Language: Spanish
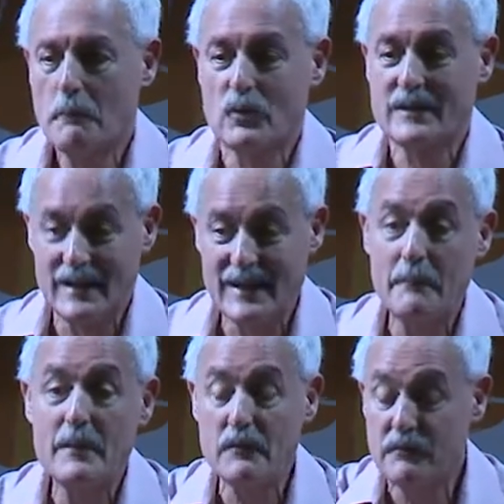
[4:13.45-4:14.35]
porque el
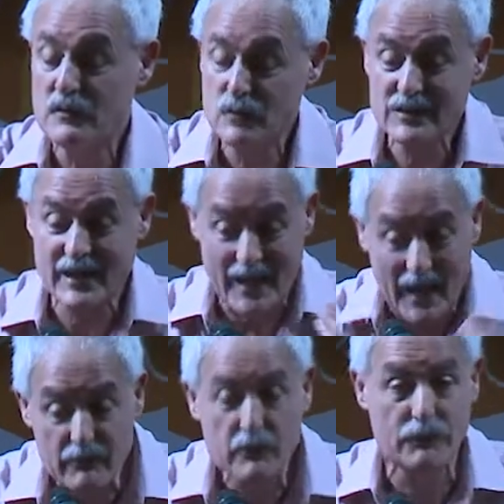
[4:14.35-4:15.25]
gran beneficio es que
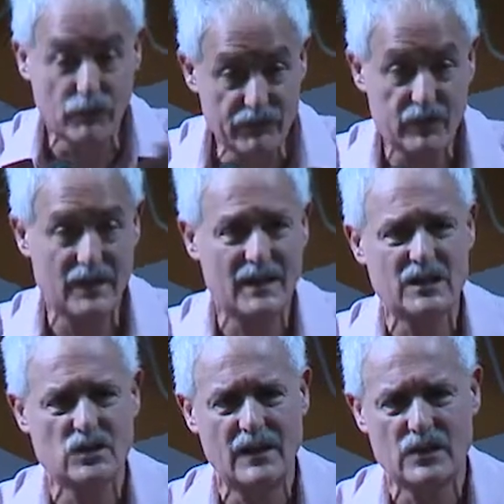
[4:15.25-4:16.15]
hace funcionar
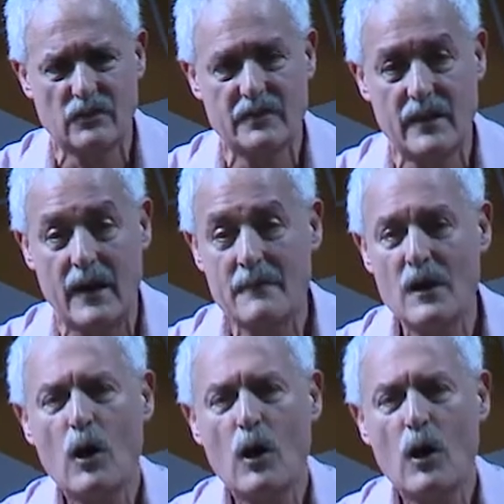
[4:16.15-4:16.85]
la sociedad.